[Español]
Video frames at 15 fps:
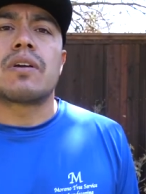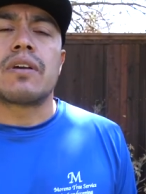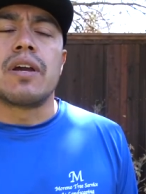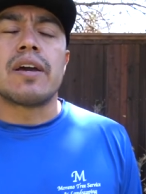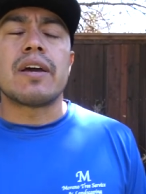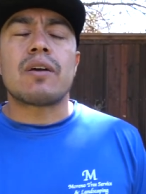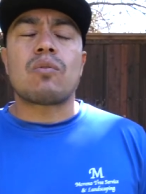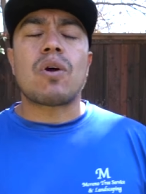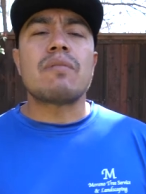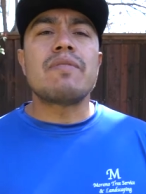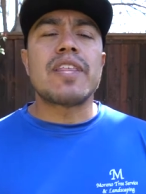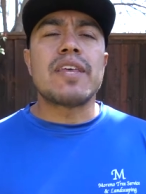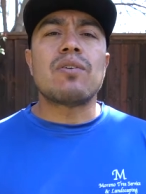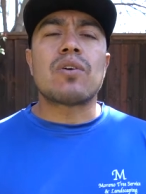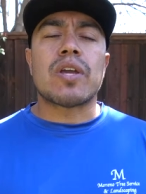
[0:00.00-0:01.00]
Eh, ¿Cuál
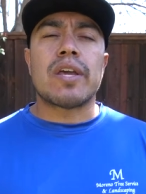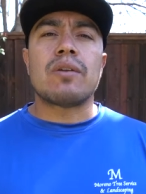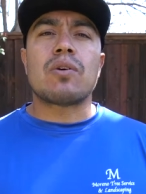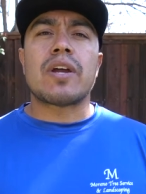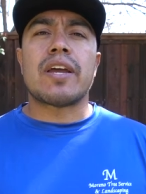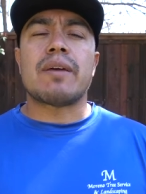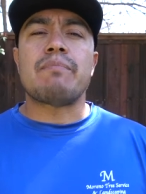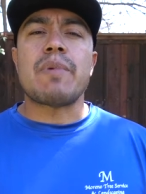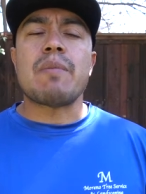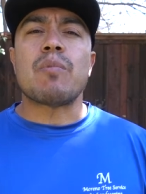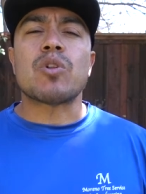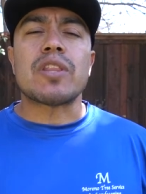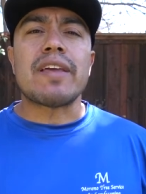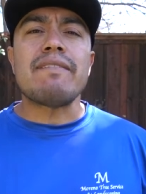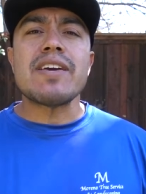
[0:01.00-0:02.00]
video quiero que me
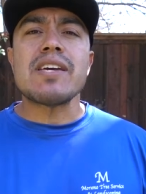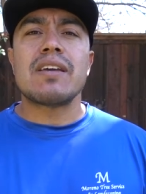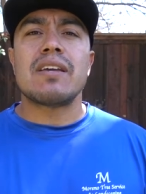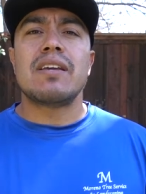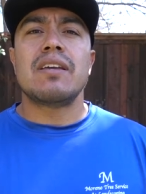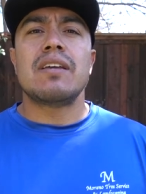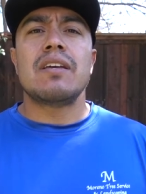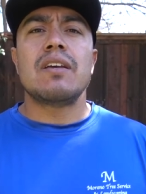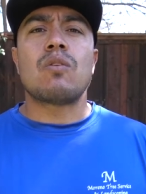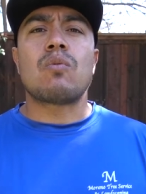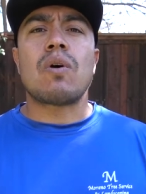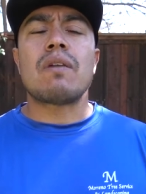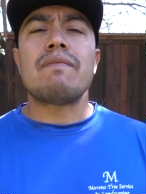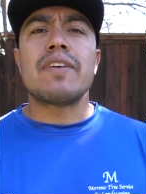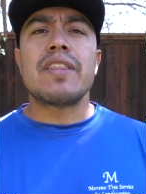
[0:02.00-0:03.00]
motive? ¿Y
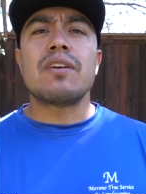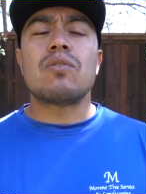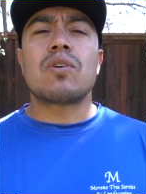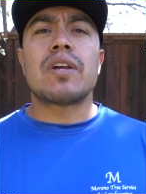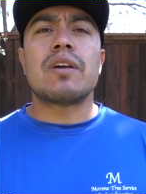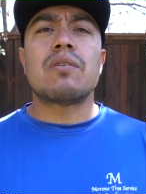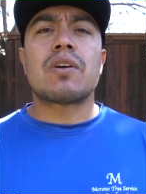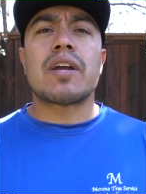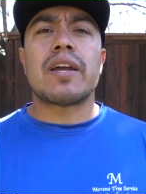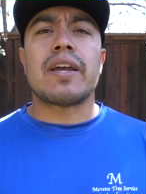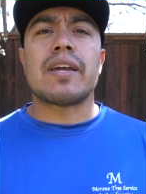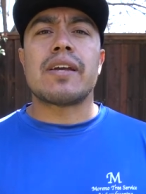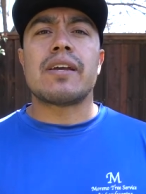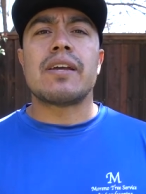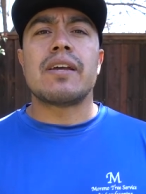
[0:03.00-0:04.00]
cuál video quiero
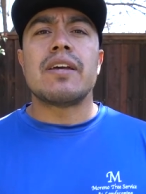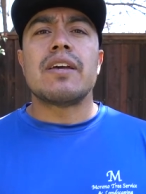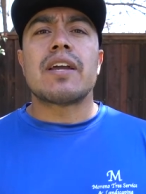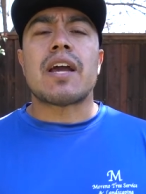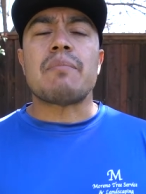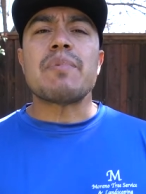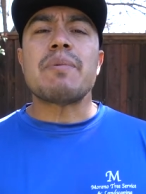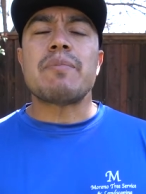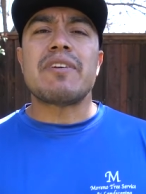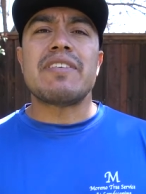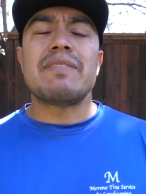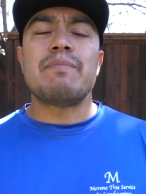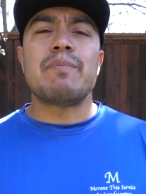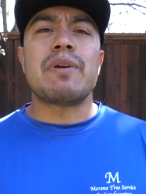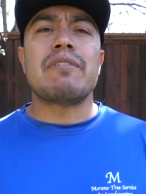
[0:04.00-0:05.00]
que cambie
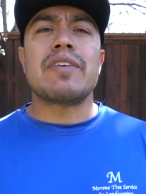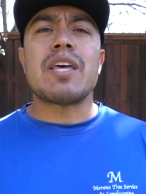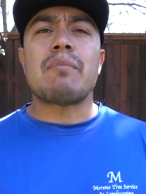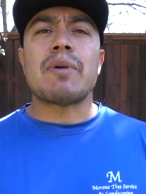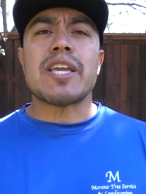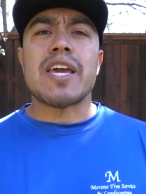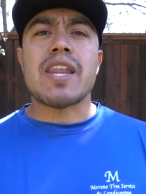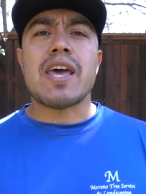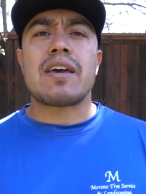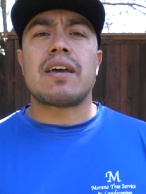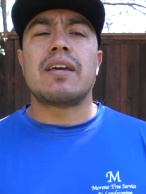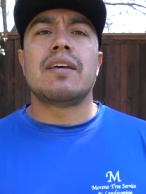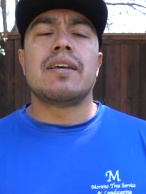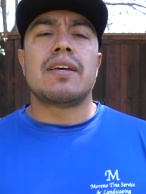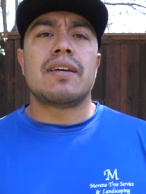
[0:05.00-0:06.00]
mi, vida mañana?
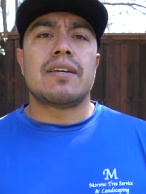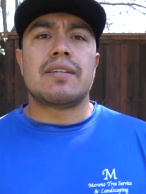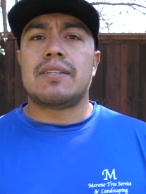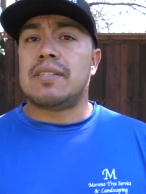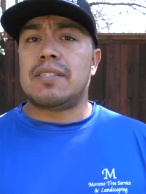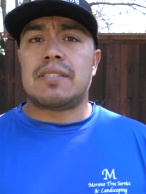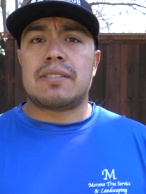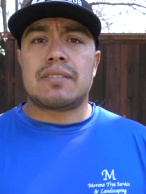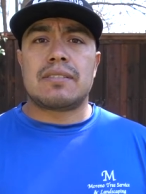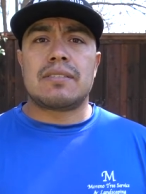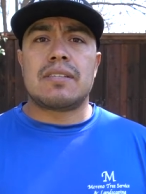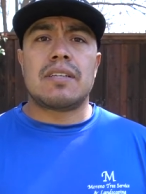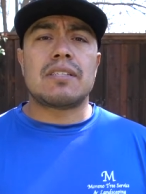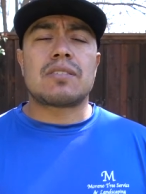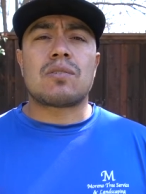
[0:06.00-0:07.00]
Es,
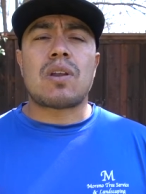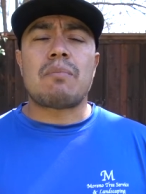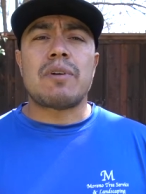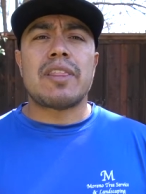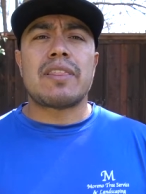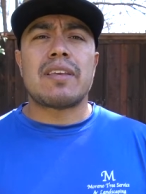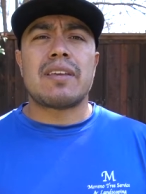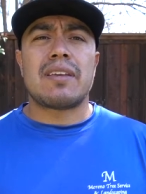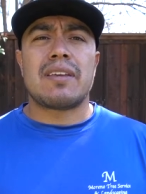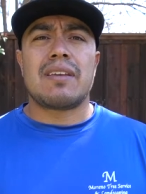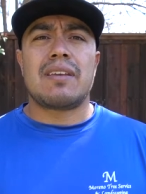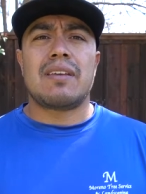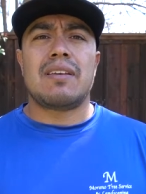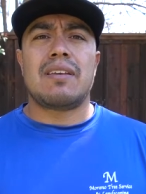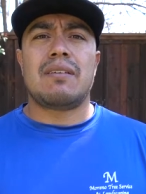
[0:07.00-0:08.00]
solamente
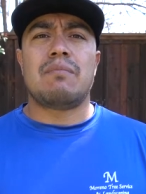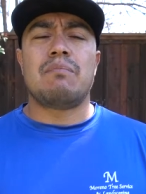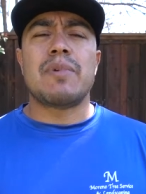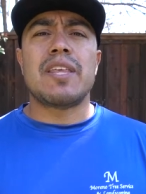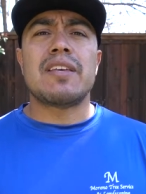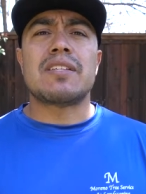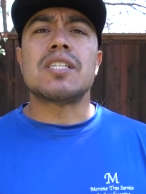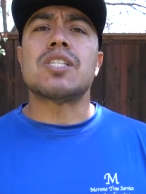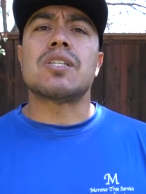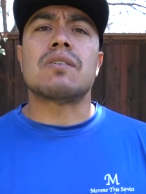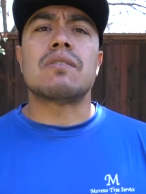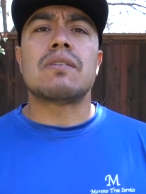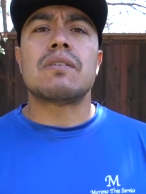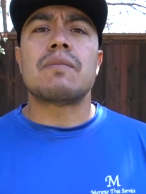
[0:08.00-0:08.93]
mi decisión.